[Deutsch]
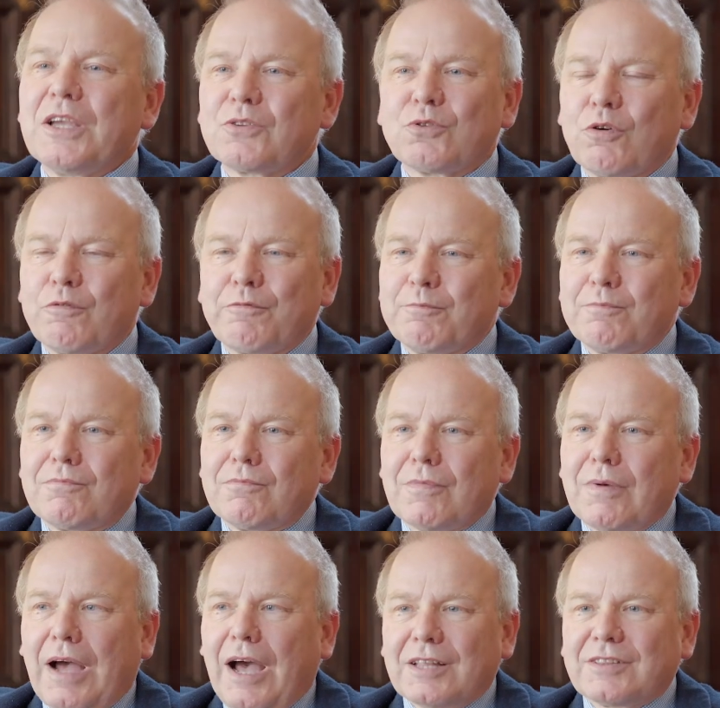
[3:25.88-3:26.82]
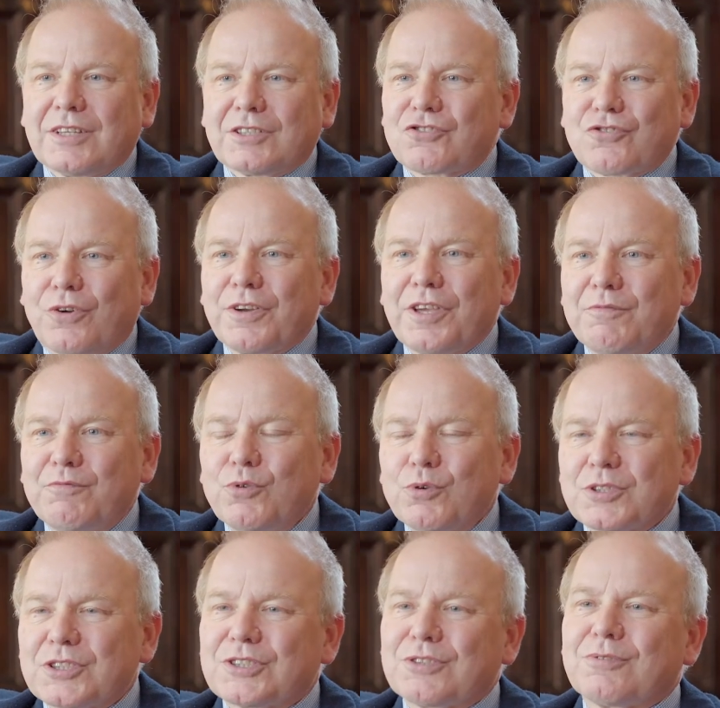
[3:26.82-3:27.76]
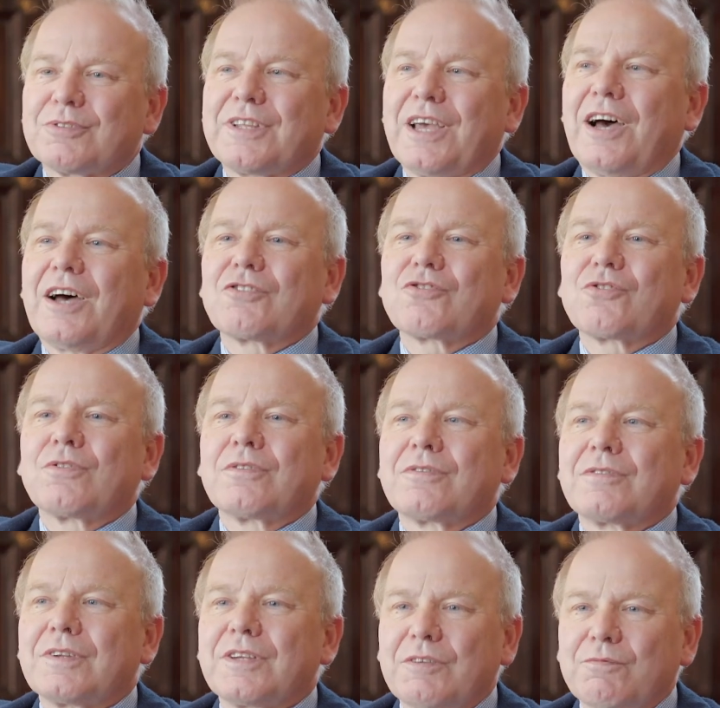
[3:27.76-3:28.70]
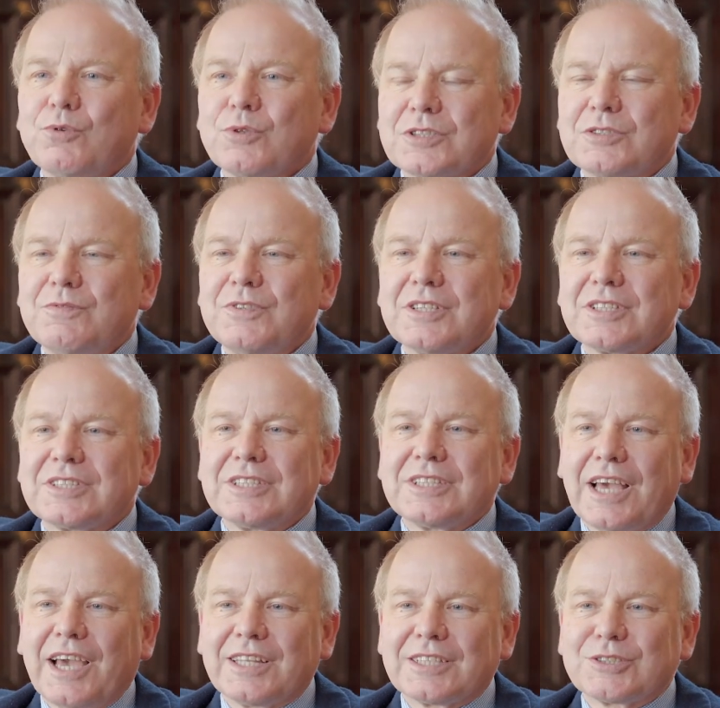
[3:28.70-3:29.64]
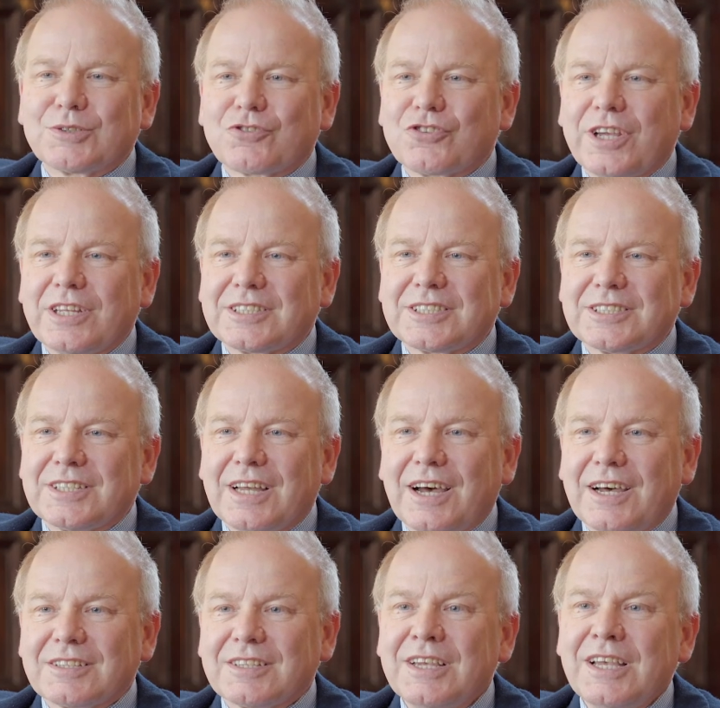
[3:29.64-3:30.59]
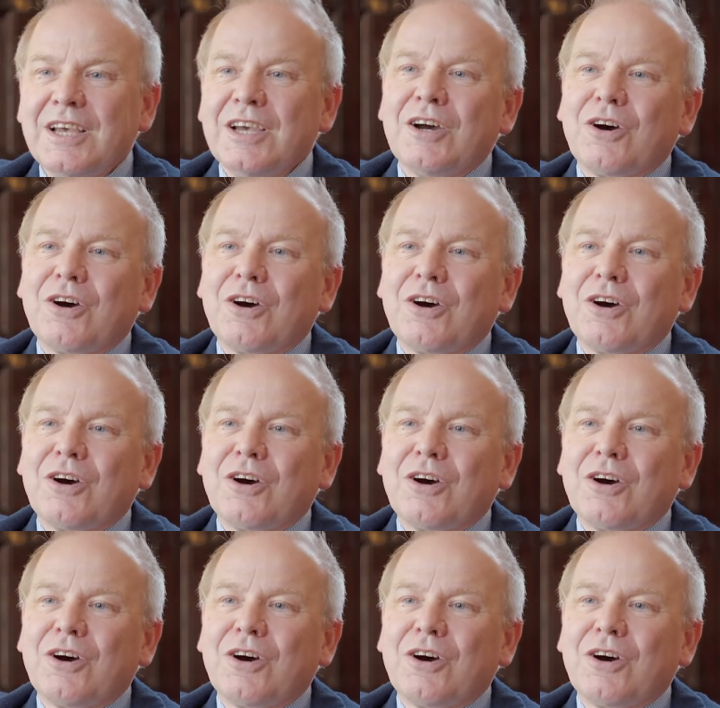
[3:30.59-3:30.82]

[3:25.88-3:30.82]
Beethoven hat das schon gewusst und er hat schon gewusst, wie er sich einzuschätzen hat.